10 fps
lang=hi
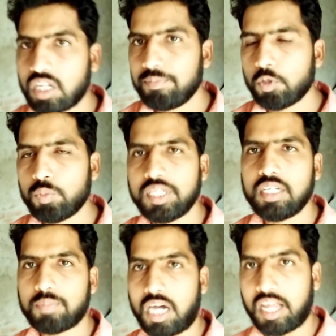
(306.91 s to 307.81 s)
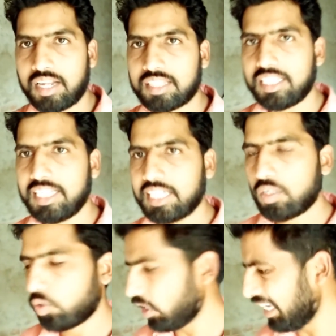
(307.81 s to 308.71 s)
गर्मियों में बाहर आते हैं
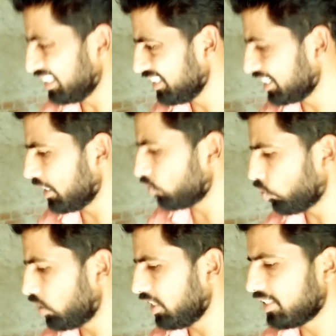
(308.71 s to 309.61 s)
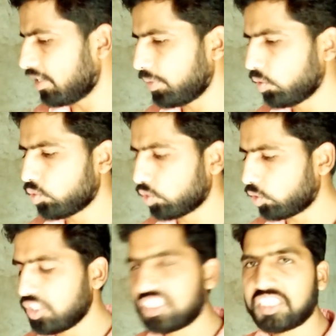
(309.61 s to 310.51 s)
और ऐसी जगह ढूंढते हैं जहाँ पे उनको
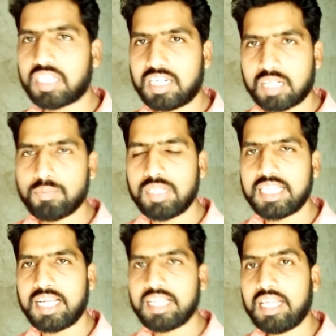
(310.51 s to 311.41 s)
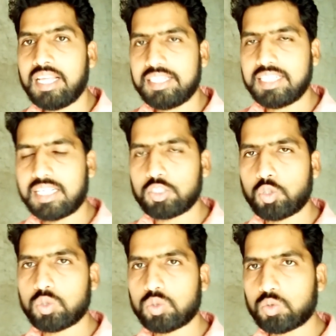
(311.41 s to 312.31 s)
थोड़ी सी ठंडक मिल जाए या
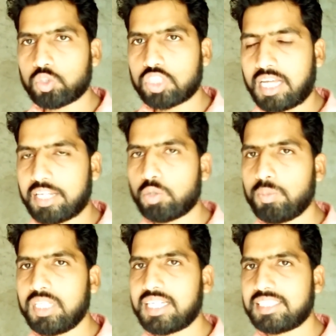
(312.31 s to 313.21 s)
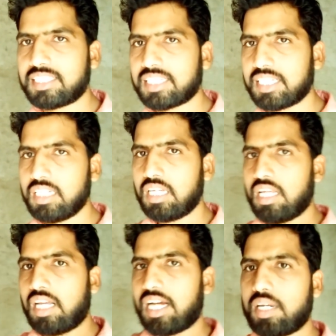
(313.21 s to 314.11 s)
जो कुछ खाने को मिल जाए जैसे कि
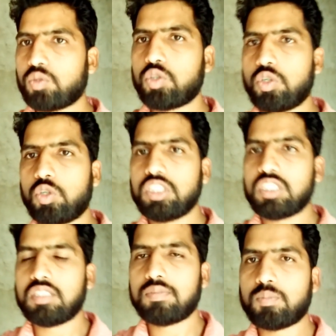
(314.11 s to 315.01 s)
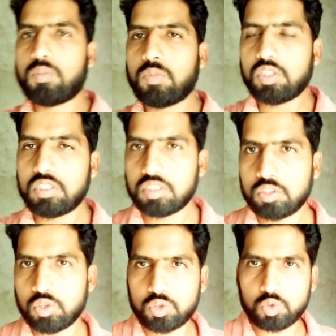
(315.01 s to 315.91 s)
अगर उसको कोई
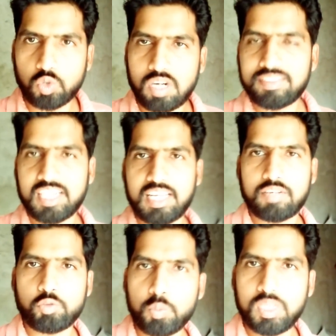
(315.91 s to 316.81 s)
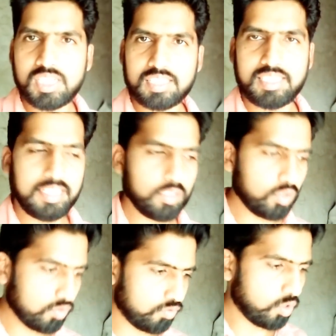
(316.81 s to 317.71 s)
जो चूहा वगैरह है वो मिल जाते हैं तो
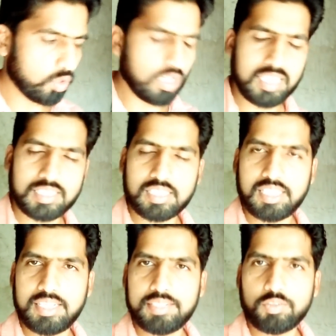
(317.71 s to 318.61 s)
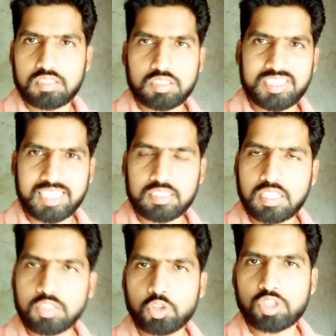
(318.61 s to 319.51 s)
वो खा सकते हैं वो
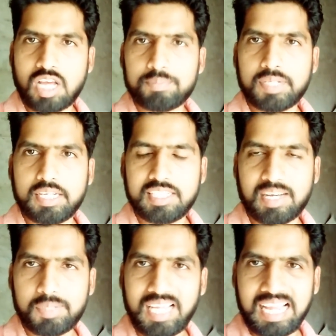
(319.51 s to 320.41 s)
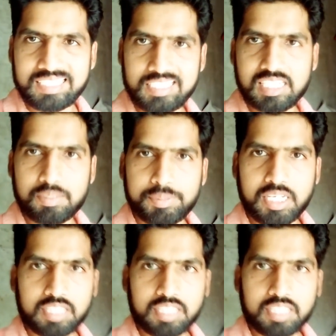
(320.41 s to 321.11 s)
ज्यादातर जो सांप है यहाँ पे ऐसी जगह पे